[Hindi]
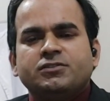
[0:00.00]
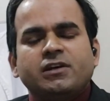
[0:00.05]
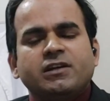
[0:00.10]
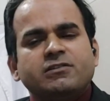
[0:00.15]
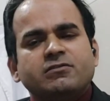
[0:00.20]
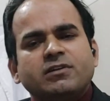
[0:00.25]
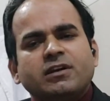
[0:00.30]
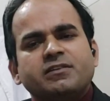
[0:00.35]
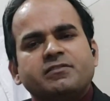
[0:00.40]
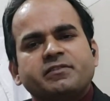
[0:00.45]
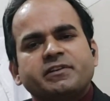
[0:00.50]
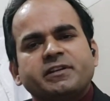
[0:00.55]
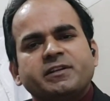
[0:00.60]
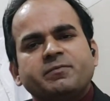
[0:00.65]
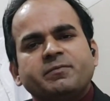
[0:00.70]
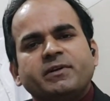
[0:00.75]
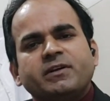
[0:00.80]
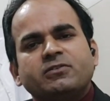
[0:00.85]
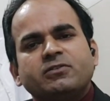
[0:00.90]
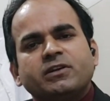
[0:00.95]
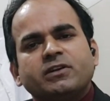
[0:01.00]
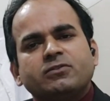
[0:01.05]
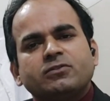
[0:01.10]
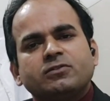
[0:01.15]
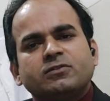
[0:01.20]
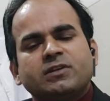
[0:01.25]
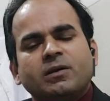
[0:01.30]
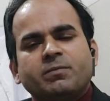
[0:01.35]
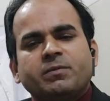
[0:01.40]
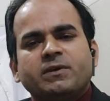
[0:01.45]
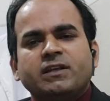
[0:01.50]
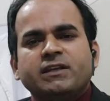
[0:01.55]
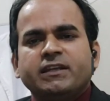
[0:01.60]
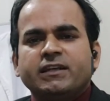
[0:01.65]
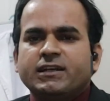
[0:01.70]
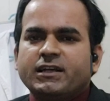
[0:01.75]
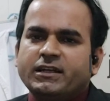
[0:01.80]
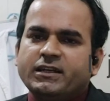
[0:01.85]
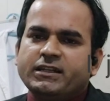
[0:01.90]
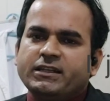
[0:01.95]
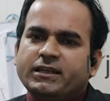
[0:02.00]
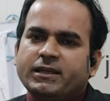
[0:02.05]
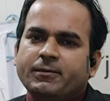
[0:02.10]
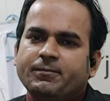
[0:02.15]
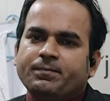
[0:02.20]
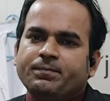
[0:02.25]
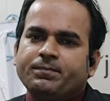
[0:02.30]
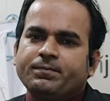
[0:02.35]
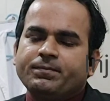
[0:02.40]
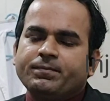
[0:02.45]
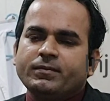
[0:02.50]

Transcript: जनरल ट्रीटमेंट तो एक तो सब के लिए करनी है